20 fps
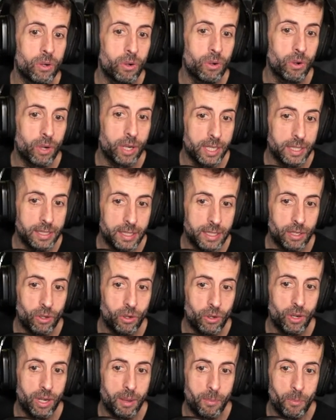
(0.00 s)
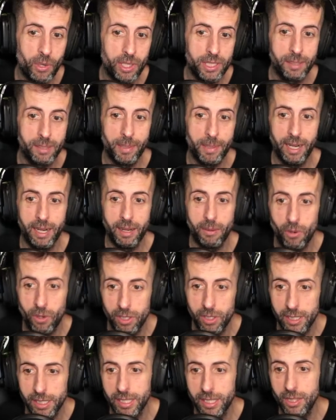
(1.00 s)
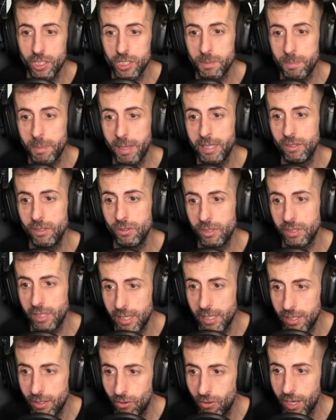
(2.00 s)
coqueteo con la muerte para la ball y dos packs de obtain,